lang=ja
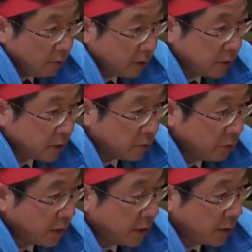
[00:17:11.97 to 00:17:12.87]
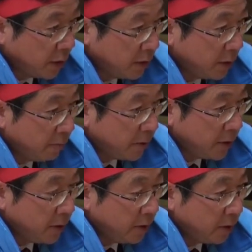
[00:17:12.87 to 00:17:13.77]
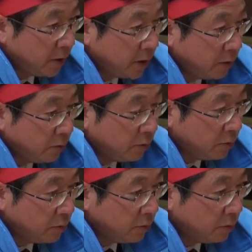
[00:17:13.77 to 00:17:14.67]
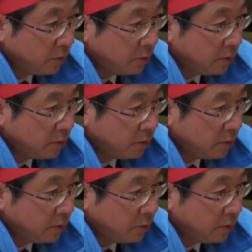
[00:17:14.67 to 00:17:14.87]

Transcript: 私はそういう中でやっぱりあの